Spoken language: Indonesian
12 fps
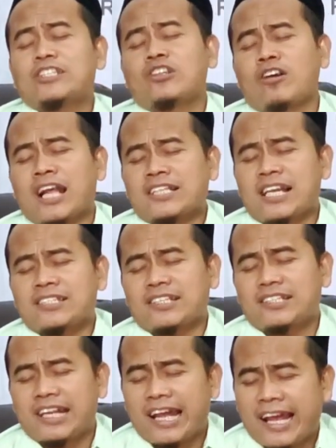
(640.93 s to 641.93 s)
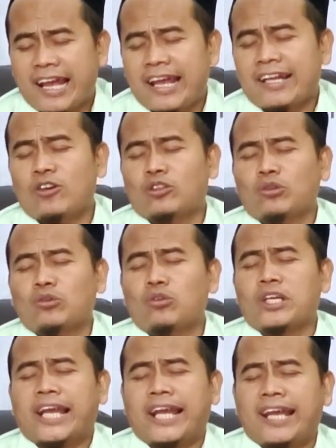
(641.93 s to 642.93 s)
wis to rasa sedeh, engko
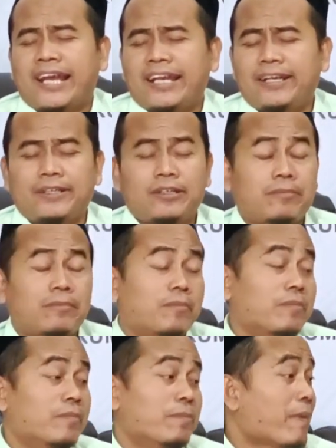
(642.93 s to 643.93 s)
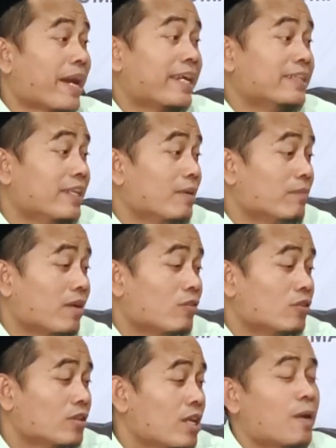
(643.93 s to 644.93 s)
tuku neh mendel
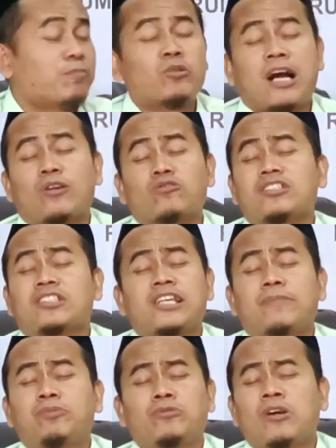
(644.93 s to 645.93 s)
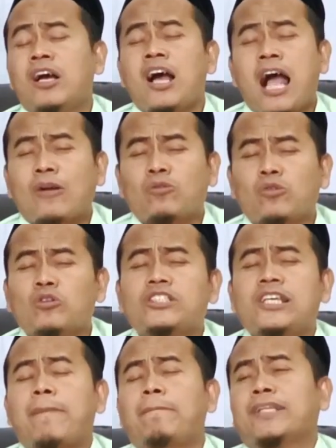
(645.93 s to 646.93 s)
mawon gak bu aku sedeh bu aku
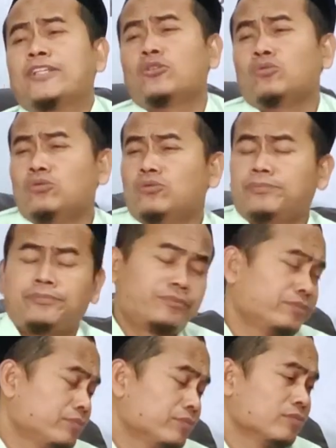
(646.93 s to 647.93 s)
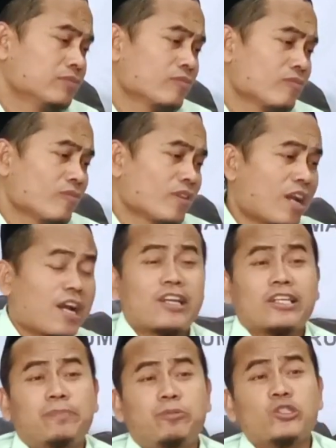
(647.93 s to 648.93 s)
gung siap metu
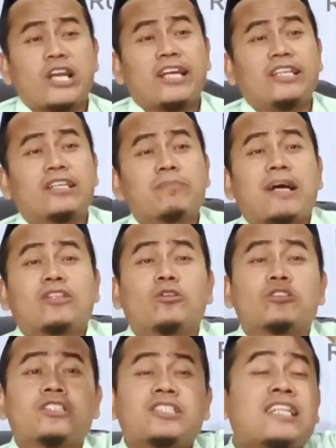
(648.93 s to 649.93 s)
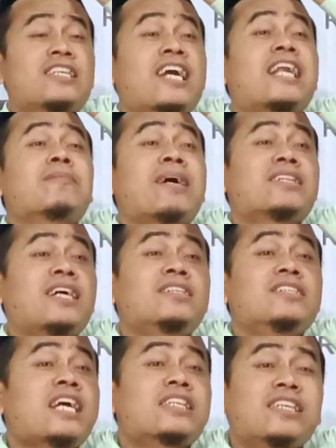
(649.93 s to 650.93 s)
akhirnya bunyai niki madosi santri
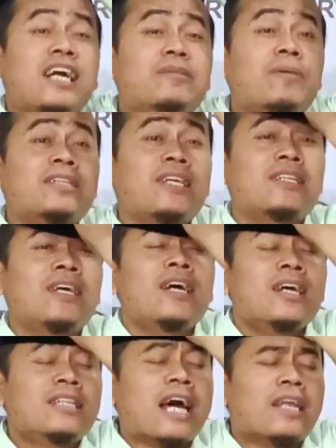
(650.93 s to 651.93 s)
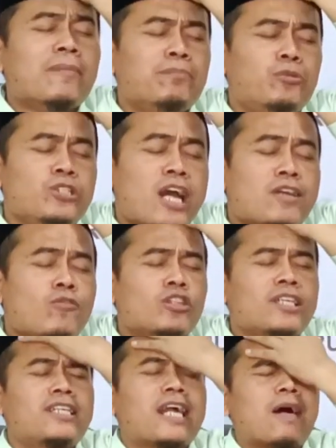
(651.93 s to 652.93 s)
Kalimantan di santri Kalimantan dalam bunyai
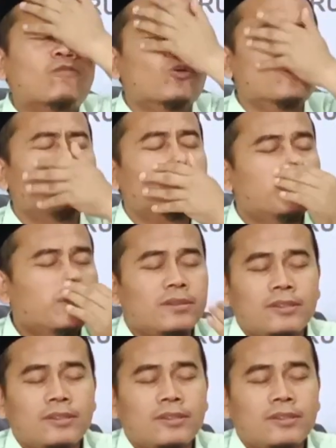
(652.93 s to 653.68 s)
wonten dawuh